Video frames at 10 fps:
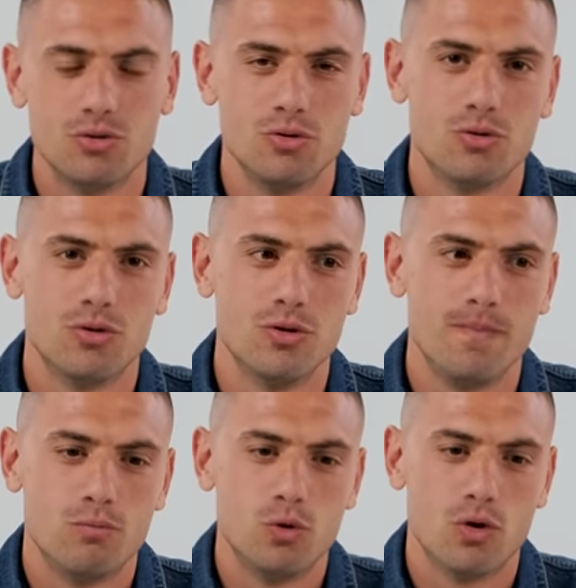Çünkü
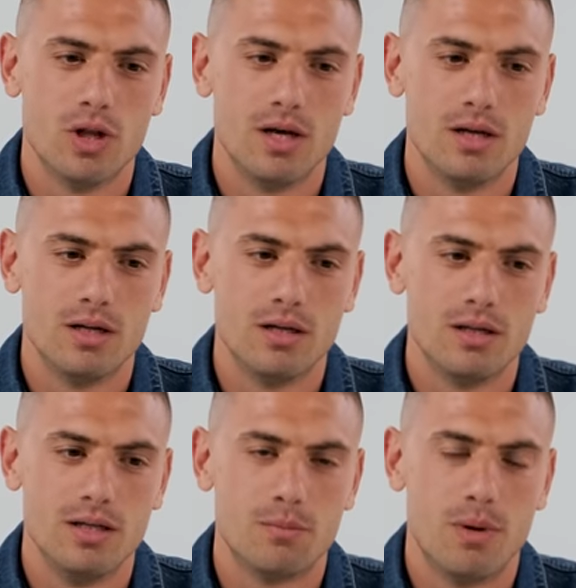bu yola e,
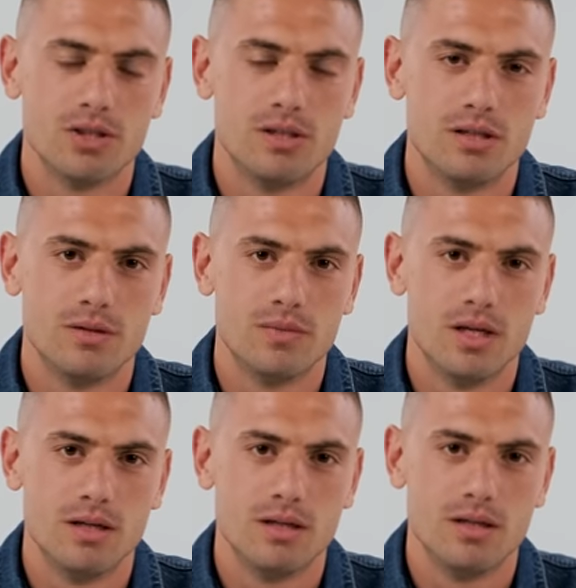ilk
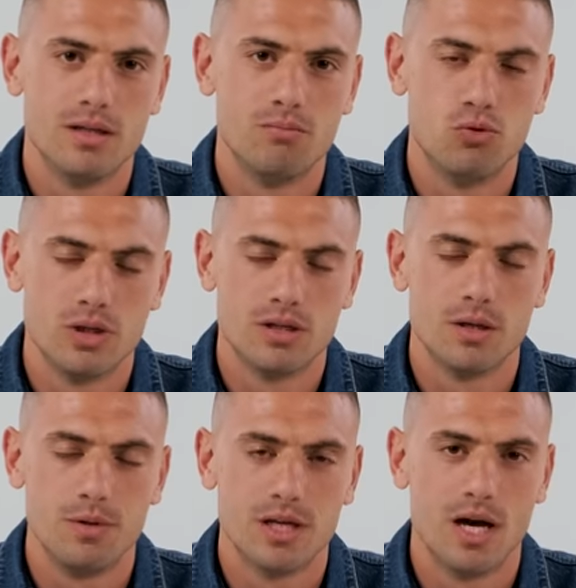başladığımda e, bunları
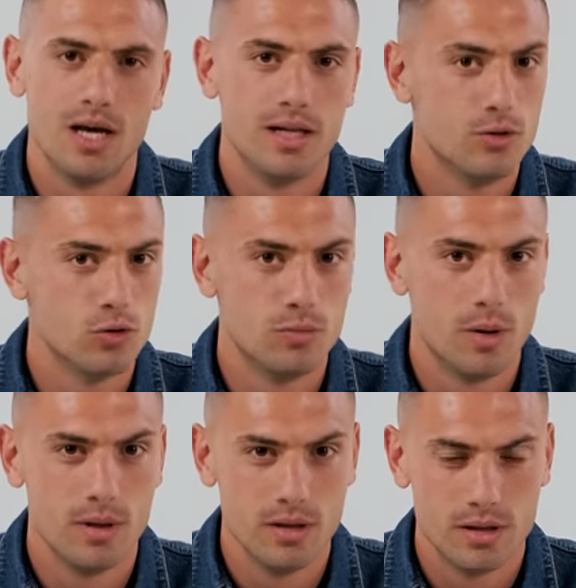tabii ki hayal ediyordum
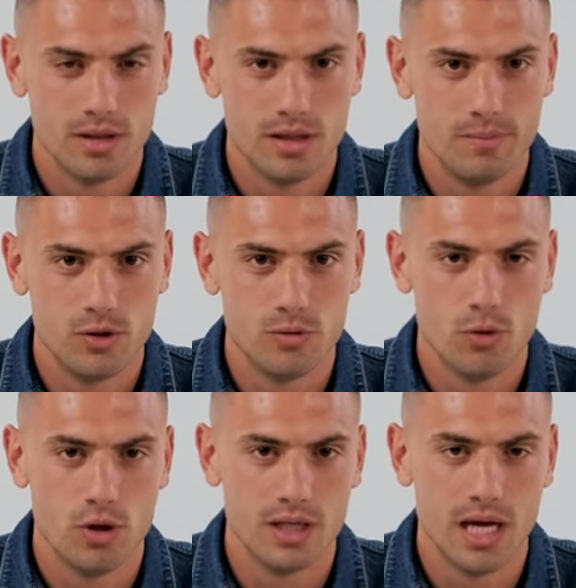ama e, bir gün
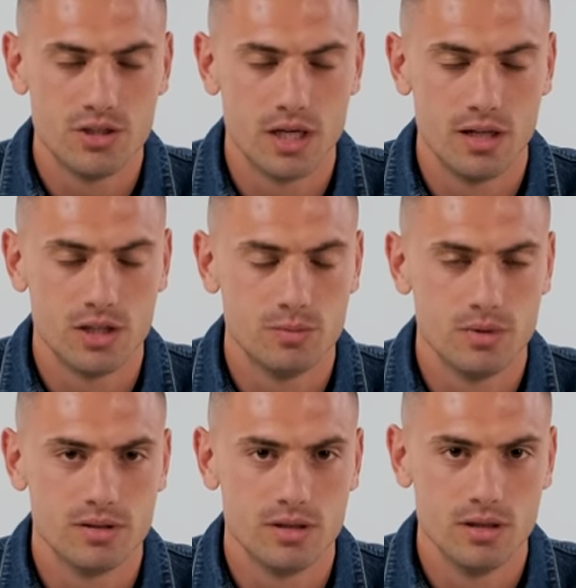böyle
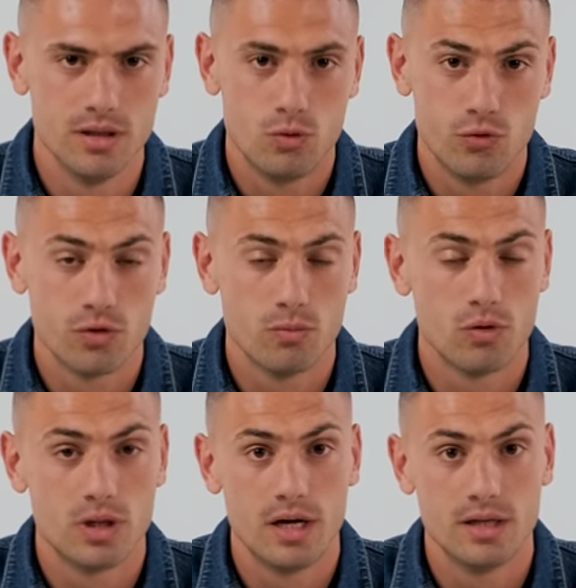gerçekleşmesi Türk futbol
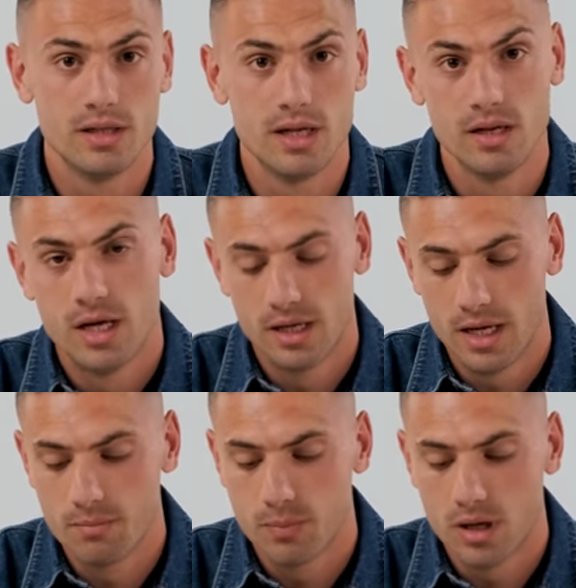tarihinde yani
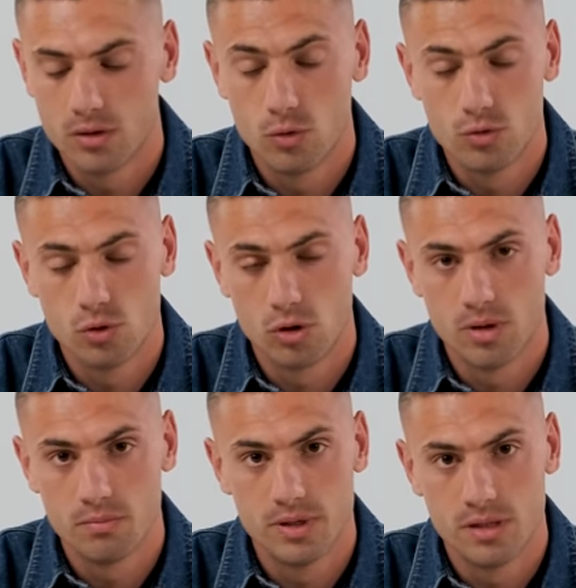en pahalı oyuncu
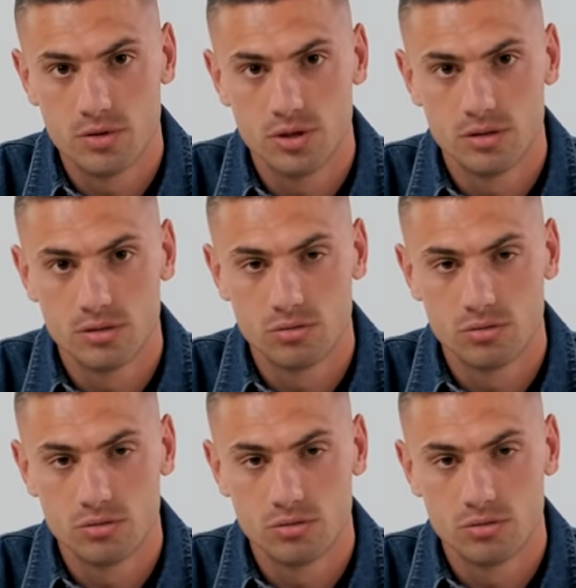olmam benim için